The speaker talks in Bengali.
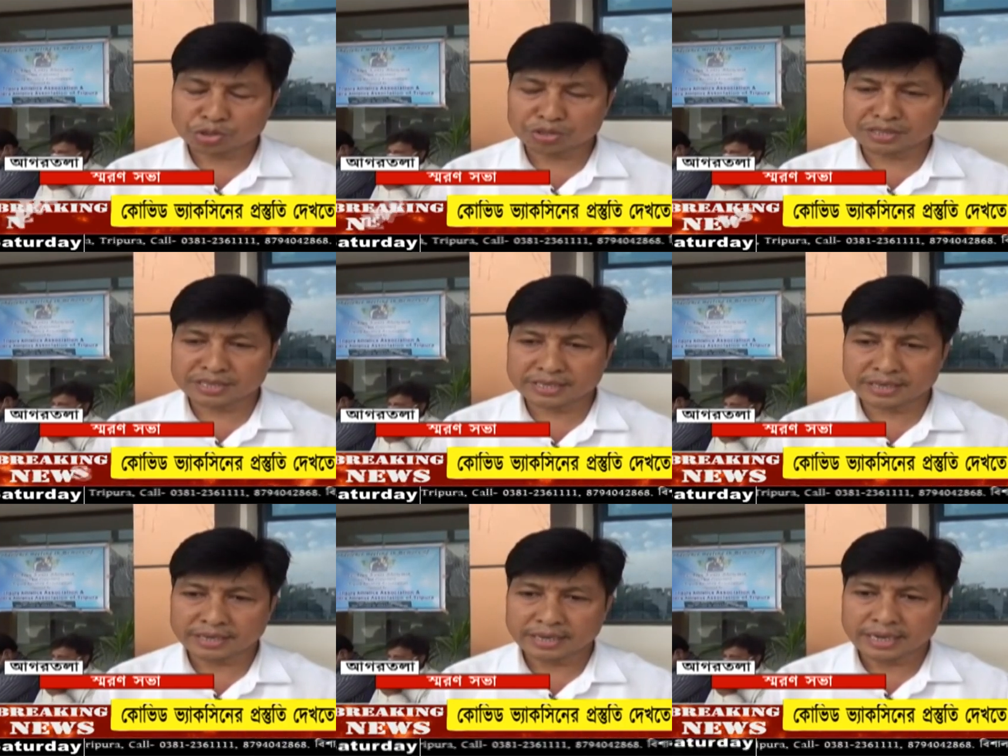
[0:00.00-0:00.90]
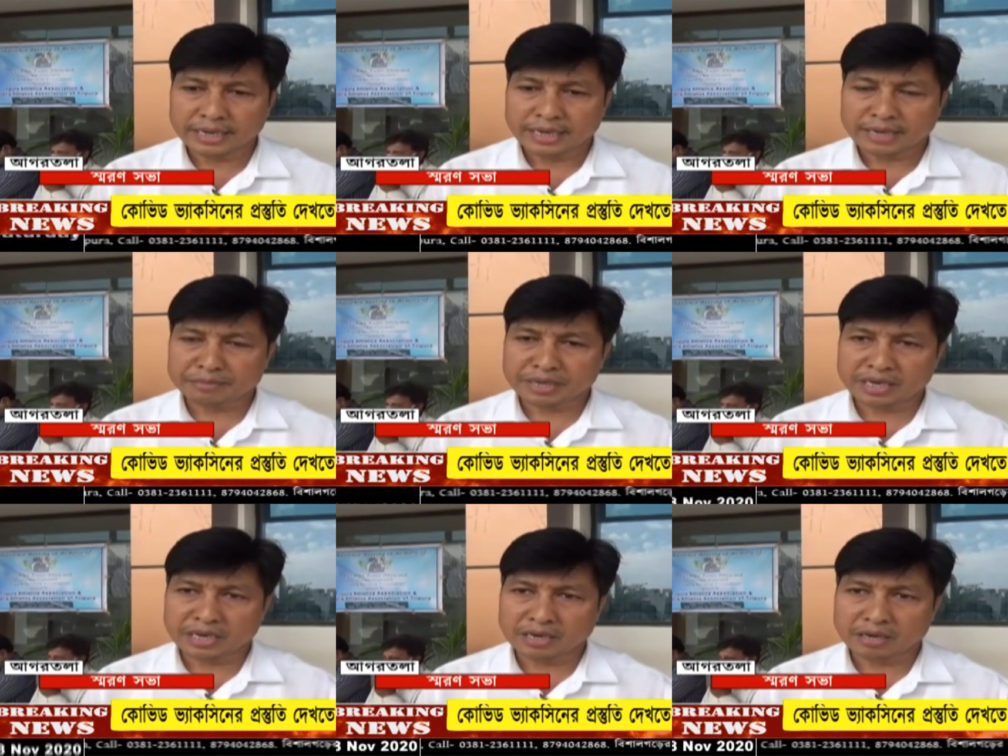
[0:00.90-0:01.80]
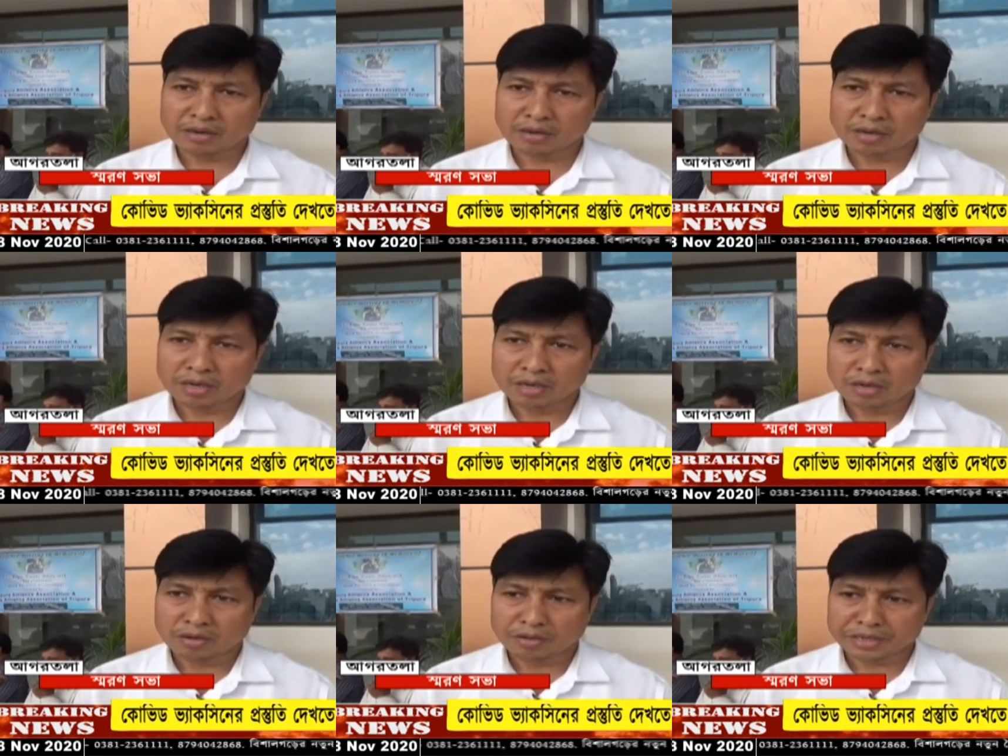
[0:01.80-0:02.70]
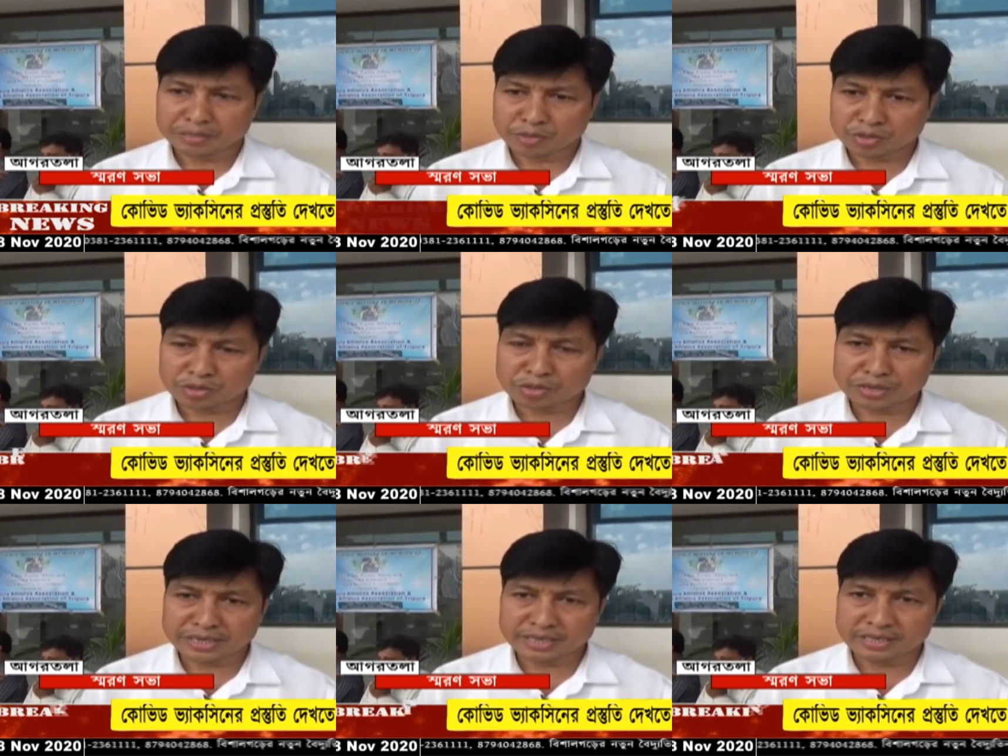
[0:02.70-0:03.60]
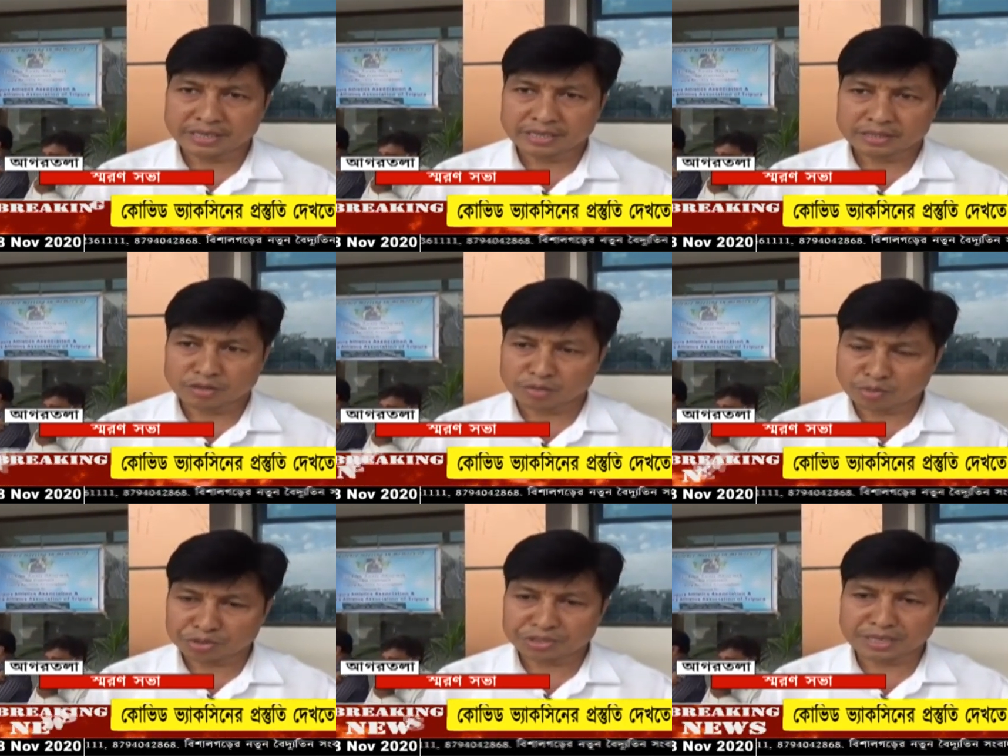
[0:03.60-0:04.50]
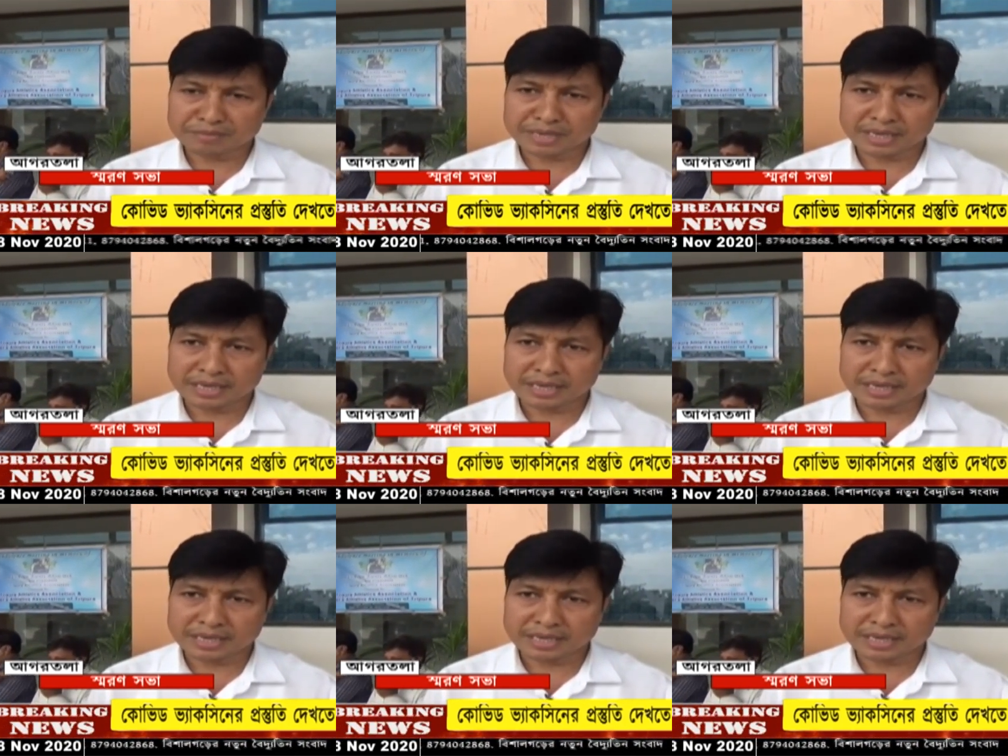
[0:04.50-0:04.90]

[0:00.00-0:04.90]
সন থেকে আমরা অনেক বড় ধরনের কর্মসূচি আমরা